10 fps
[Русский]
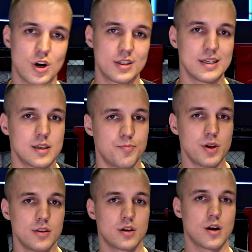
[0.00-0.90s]
когда
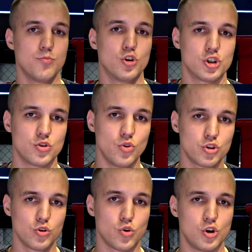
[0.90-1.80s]
соперник работает
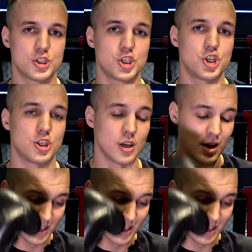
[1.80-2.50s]
от глухой защиты.